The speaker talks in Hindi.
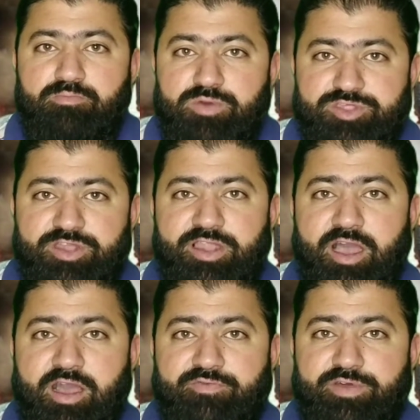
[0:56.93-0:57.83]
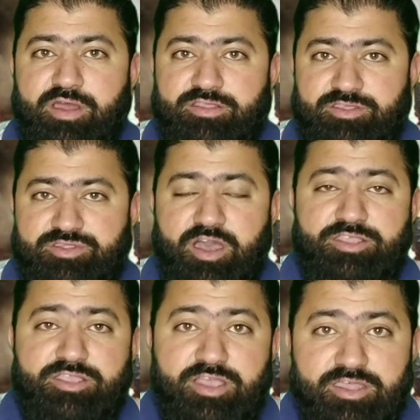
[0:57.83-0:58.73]
मसल्ला अफराद
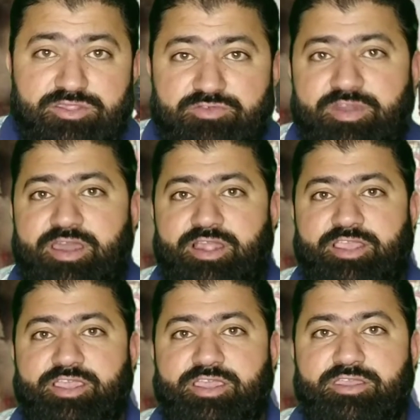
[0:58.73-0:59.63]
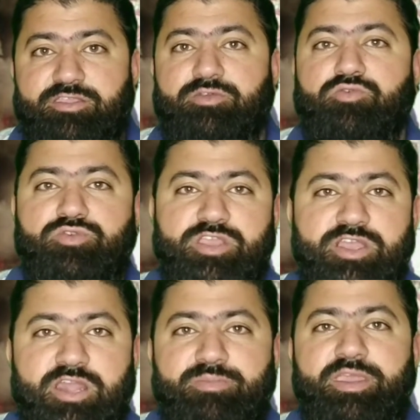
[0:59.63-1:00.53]
सात गन्स वगैरह लेके गए थे उनके
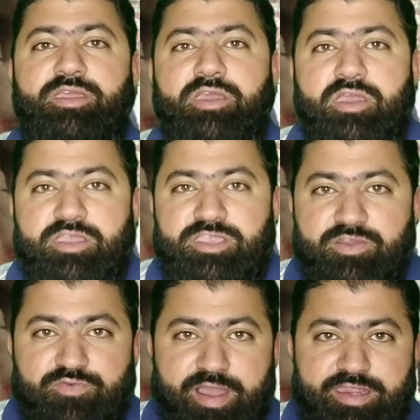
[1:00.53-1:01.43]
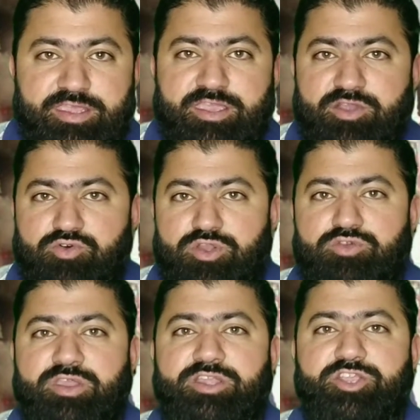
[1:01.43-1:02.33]
घर में ये फायरिंग की गोलियों
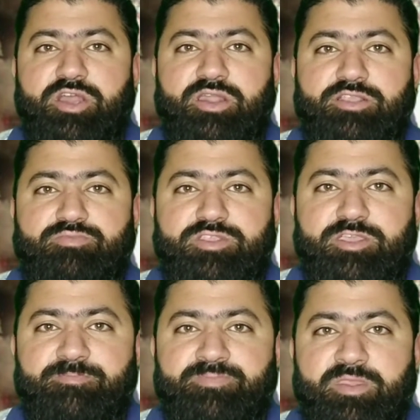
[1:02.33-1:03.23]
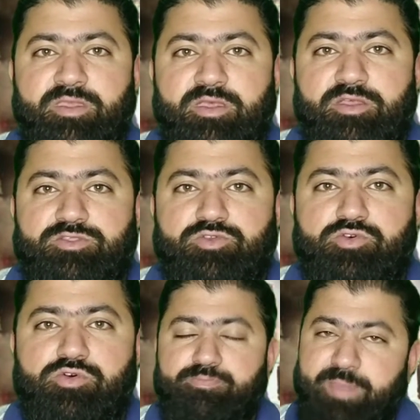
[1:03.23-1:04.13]
के निशानात भी थे तो
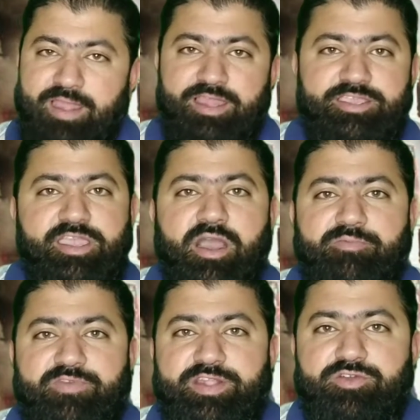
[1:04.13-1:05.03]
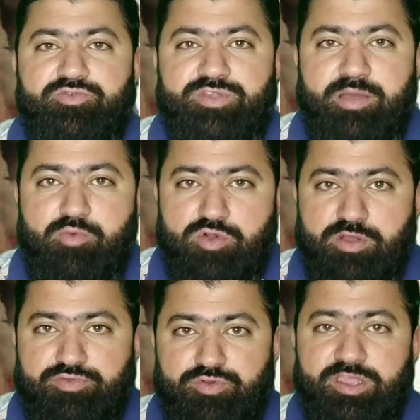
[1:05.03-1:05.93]
पहले ये आप वीडियो उनका
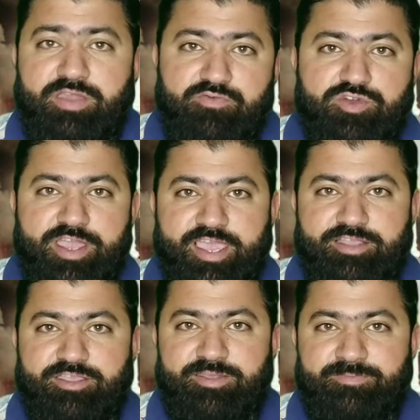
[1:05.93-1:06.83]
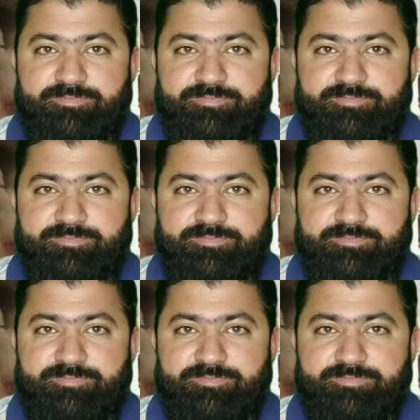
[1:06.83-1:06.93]
मौकफ सुन लेंगे वो क्या कहते हैं